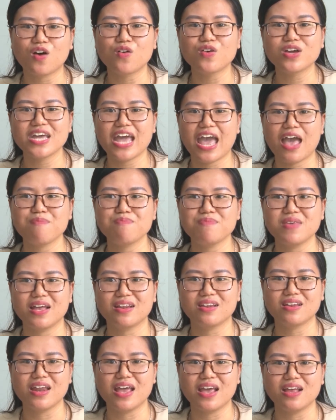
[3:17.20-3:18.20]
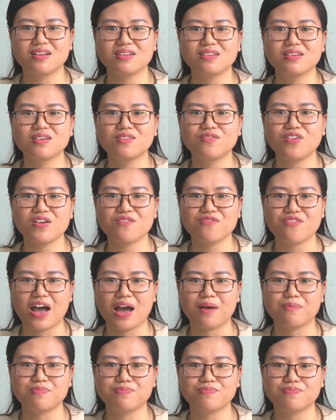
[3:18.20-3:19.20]
Sau khi em biết đến những Phật
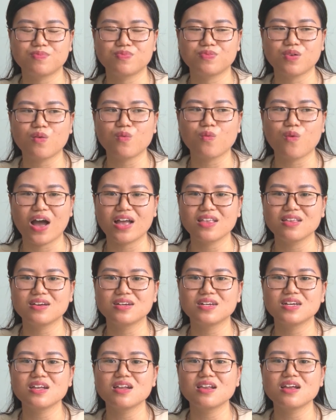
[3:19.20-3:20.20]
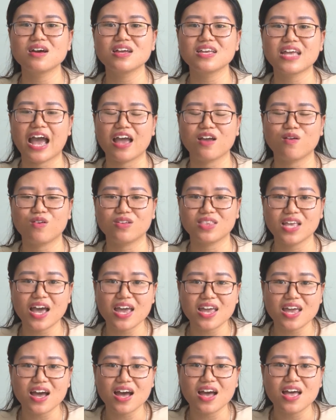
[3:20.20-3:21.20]
pháp thông qua những cái lời dạy của
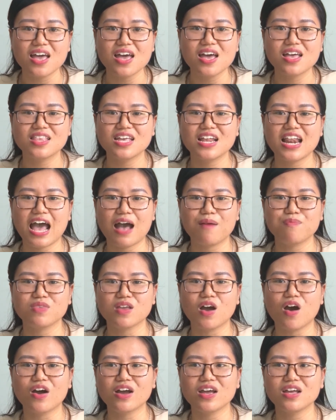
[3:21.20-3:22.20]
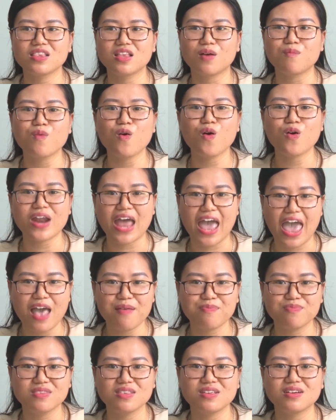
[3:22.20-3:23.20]
thầy á, thì làm cho cái tâm hồn
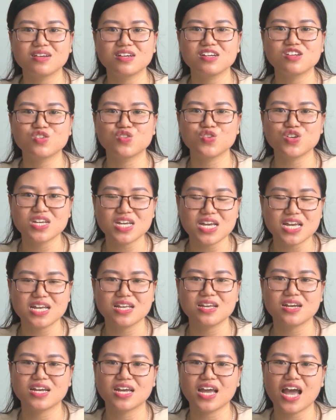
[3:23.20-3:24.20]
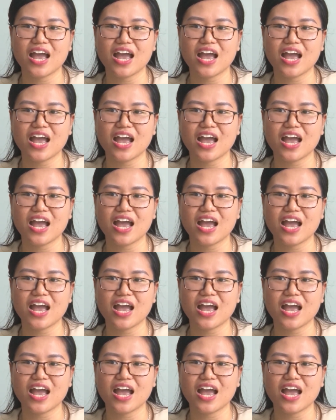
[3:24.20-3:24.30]
em, những cái suy nghĩ, những